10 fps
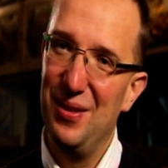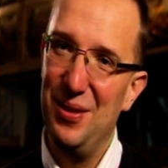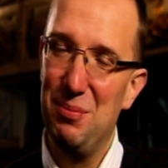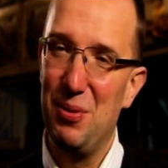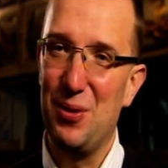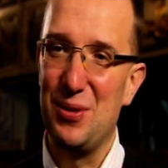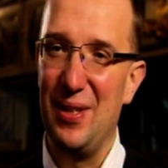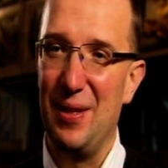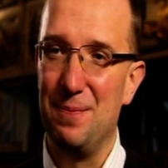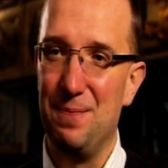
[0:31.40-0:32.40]
i
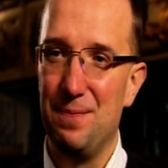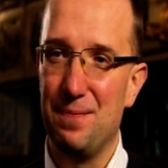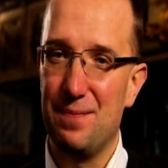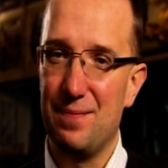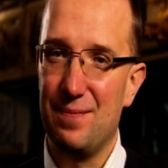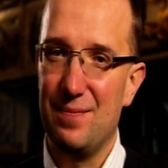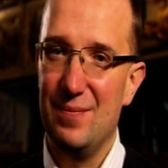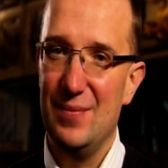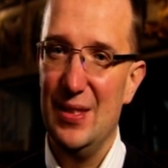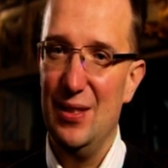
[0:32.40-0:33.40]
proste.
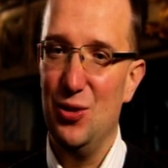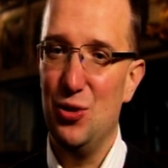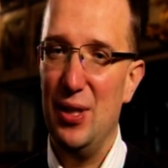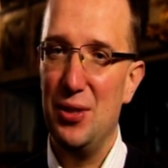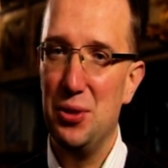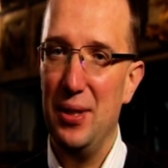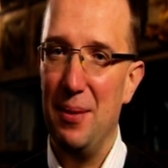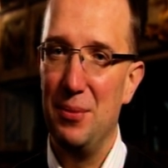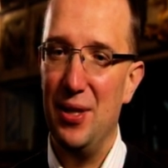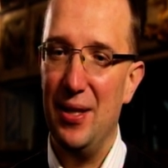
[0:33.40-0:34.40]
Co znaczy dla
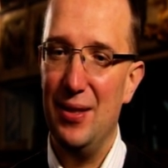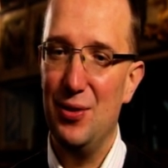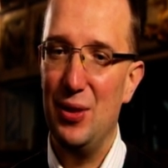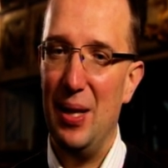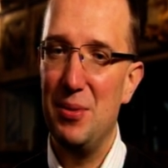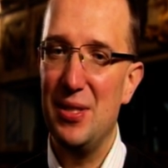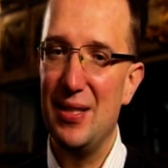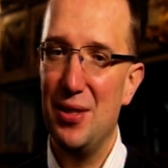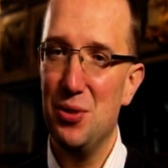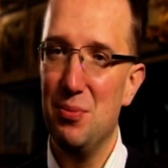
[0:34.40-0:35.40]
mnie? No dla mnie
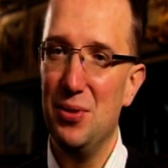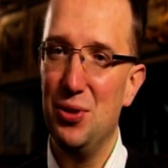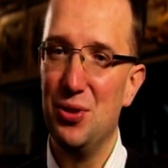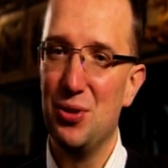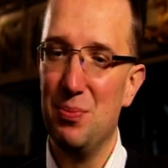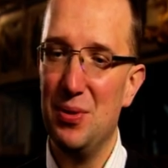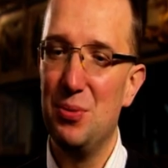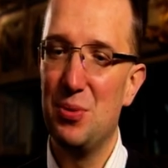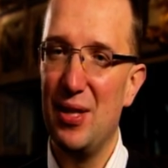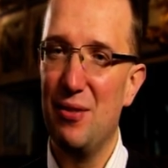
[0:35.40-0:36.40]
znaczy być, być
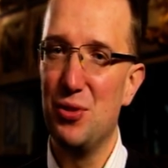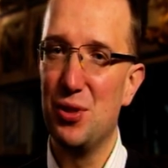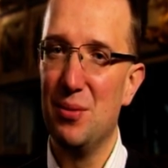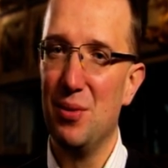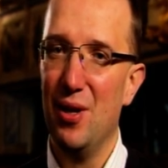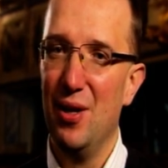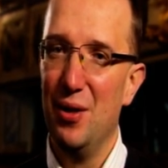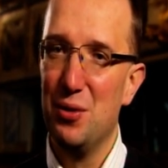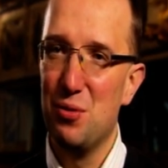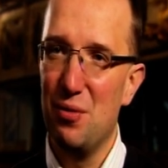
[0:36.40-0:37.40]
przede wszystkim
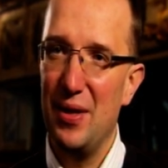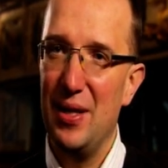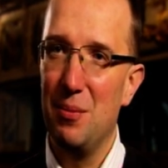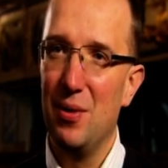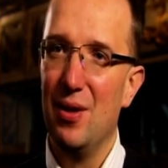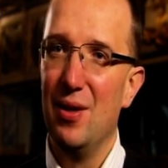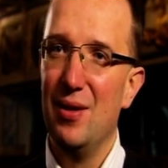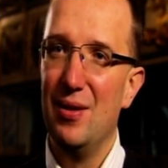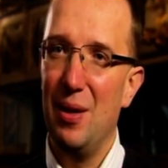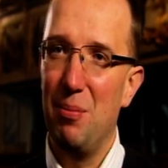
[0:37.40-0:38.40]
człowiekiem
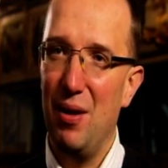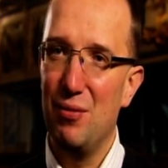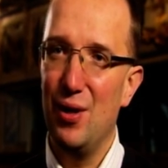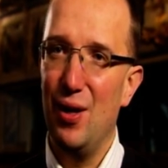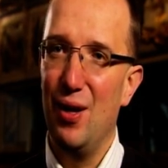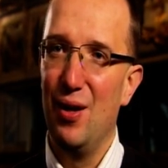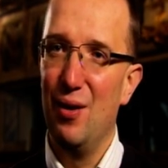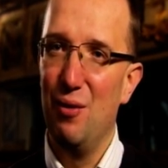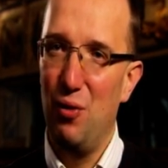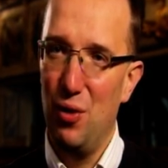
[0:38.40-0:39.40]
naprawdę
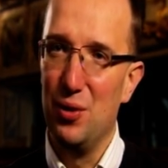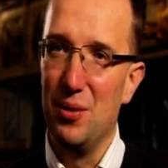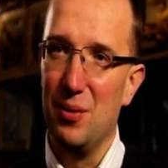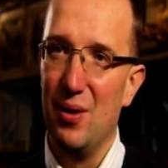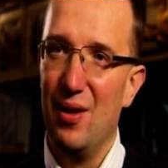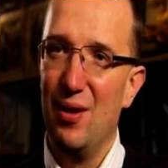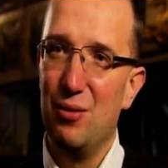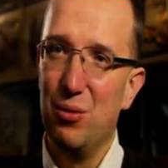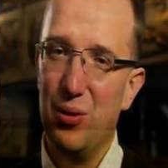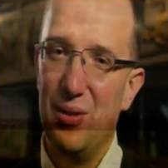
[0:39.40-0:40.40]
wolnym,
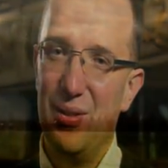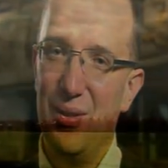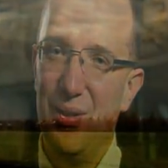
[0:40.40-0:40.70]
który